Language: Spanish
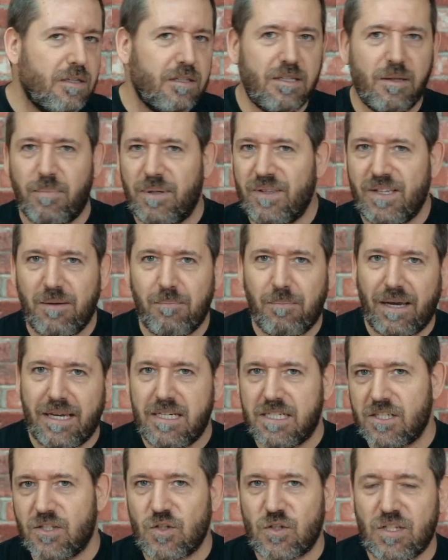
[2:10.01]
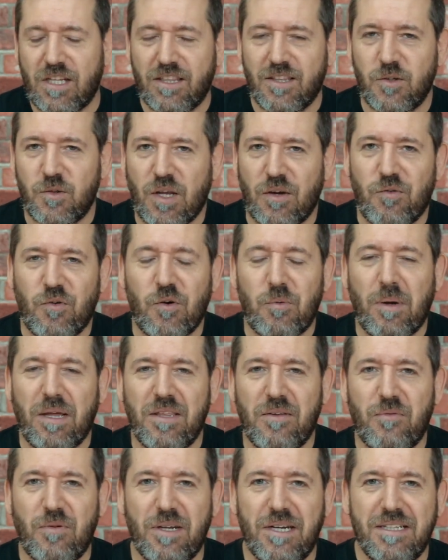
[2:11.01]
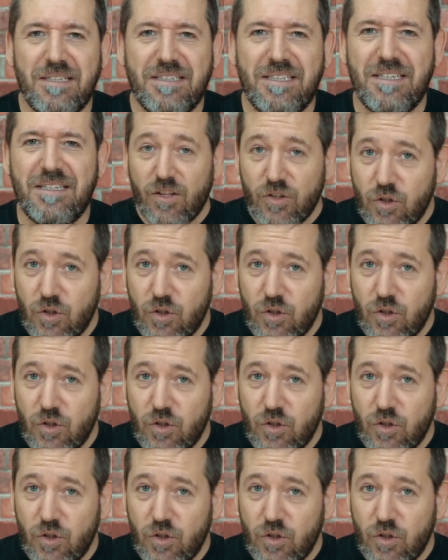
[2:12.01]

depende del país esto se dice de una forma diferente.